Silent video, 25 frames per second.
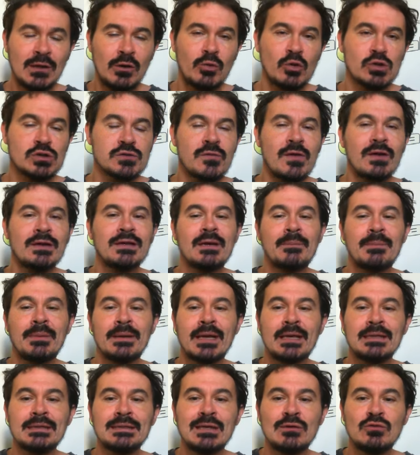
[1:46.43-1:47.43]
Le cheval n'a
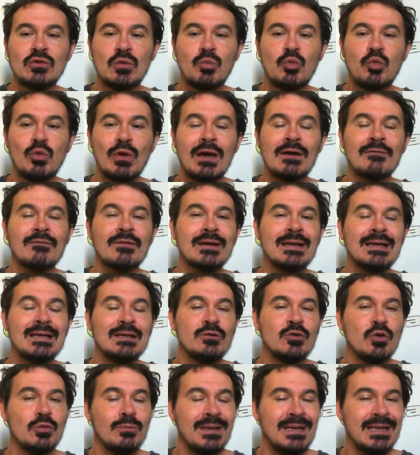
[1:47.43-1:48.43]
pas gagné depuis
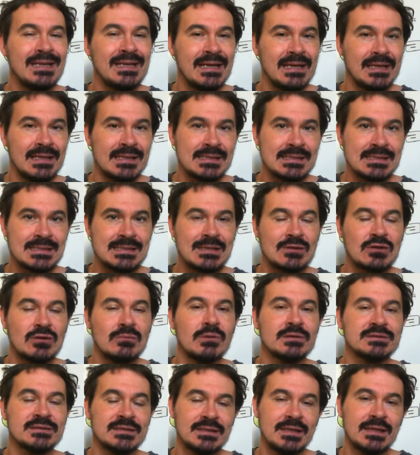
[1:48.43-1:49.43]
avril 2015, ça
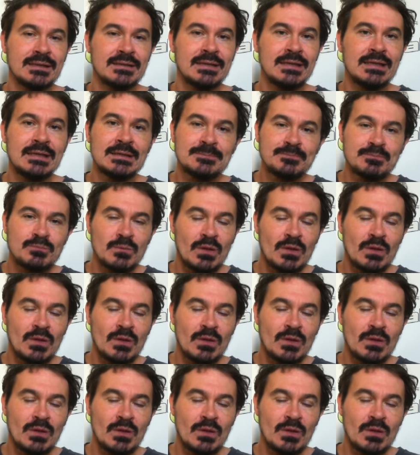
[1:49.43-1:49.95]
commence à dater,